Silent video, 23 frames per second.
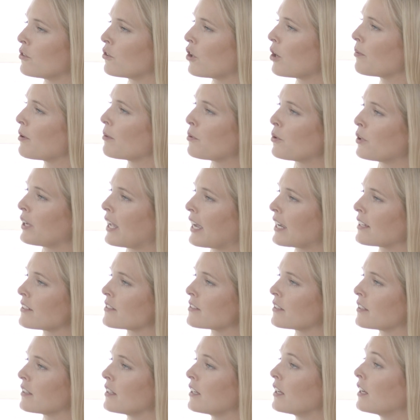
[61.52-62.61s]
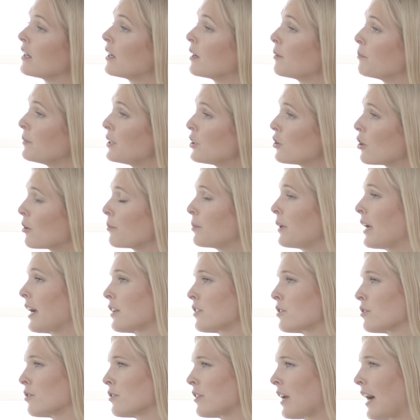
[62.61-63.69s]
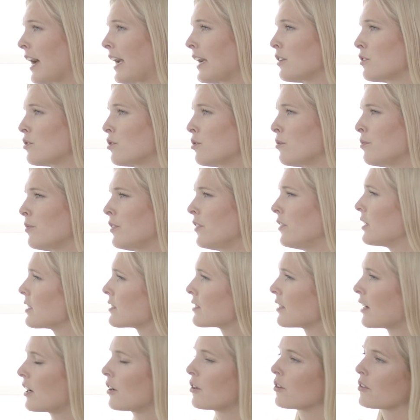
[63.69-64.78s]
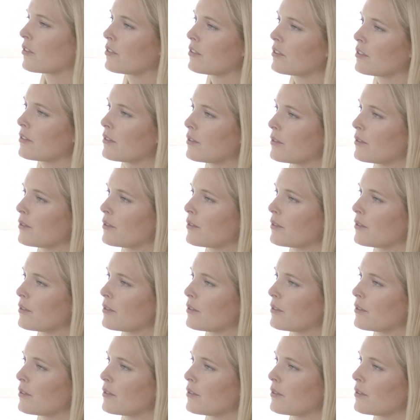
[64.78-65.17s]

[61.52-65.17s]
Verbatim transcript: und Neubauprojekte, Mietobjekte und Eigentum, wie sieht es da aus?